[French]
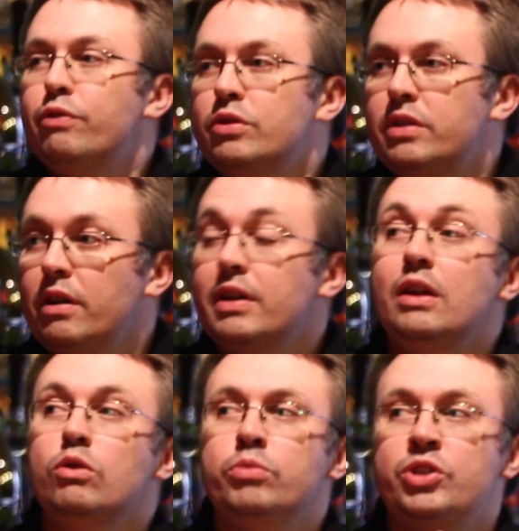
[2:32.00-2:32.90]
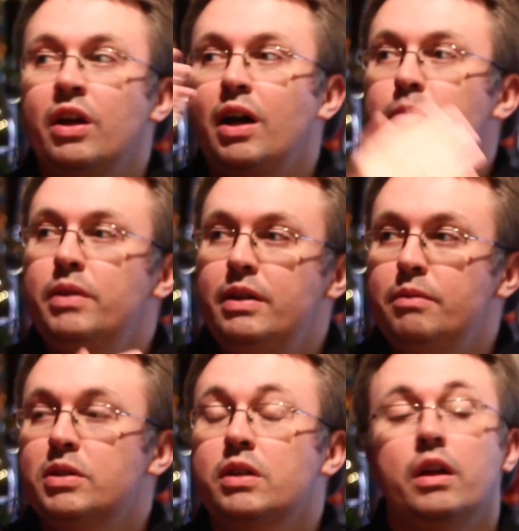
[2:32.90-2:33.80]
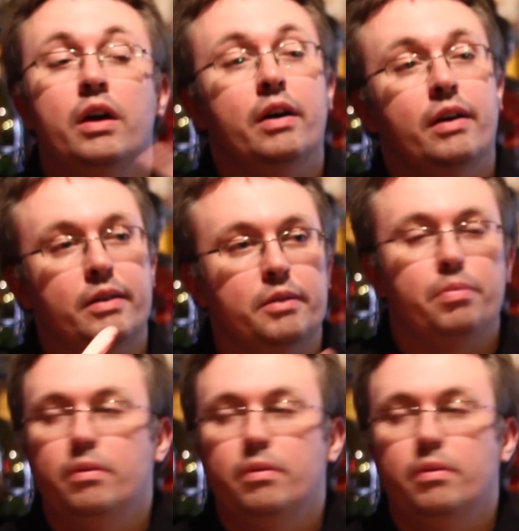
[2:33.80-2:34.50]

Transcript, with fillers: Foster qui est obligé de ramener parce qu'elle a,